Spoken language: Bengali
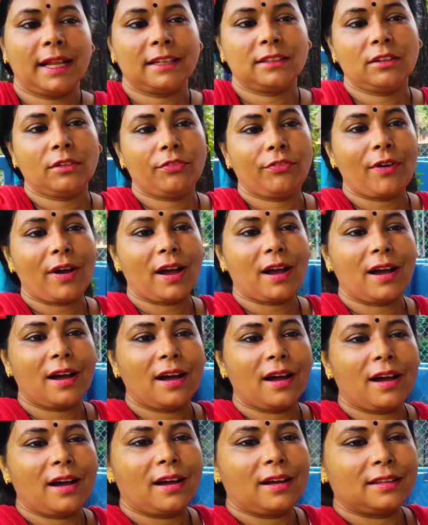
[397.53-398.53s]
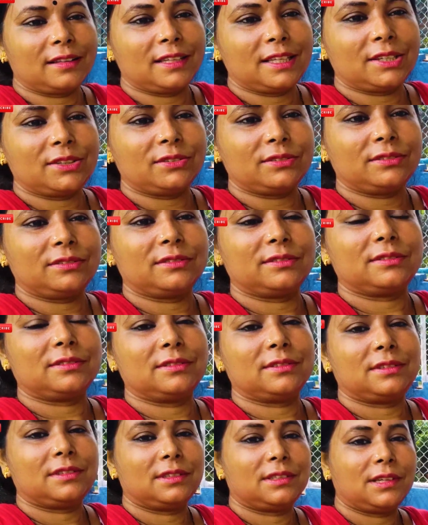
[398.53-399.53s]
একদম ফাঁকা দেখুন
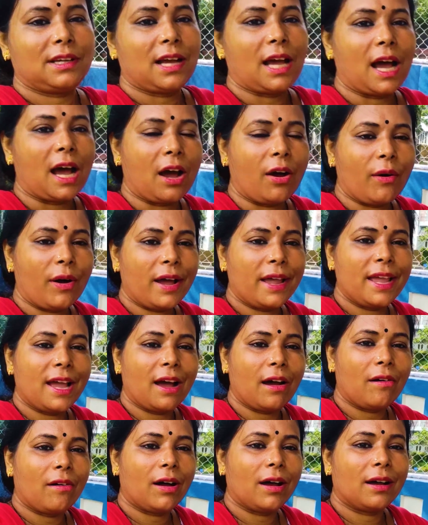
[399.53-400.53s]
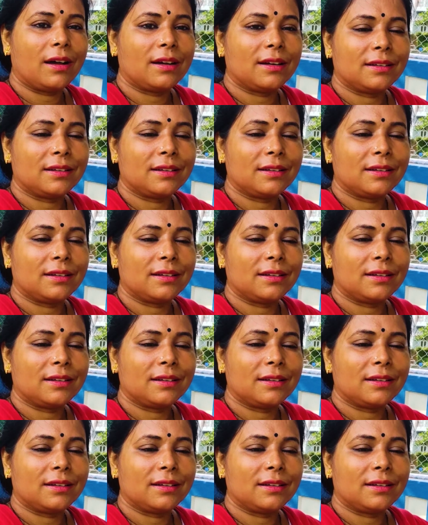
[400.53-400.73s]
হাওয়ায় হাওয়া